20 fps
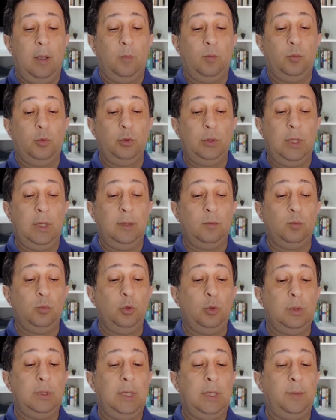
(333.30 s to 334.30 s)
Buna
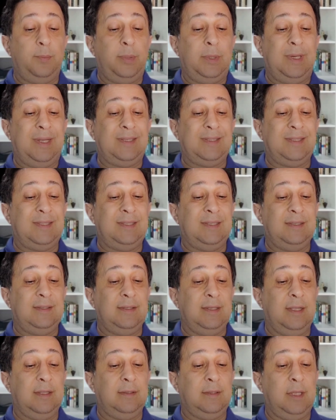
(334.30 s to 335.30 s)
Bulgar
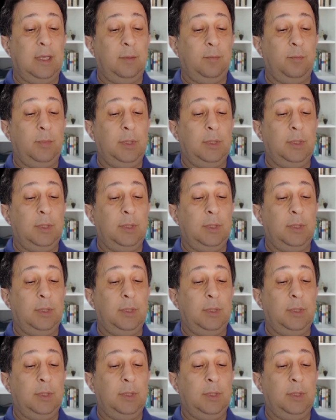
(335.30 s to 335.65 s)
prensliğinden tam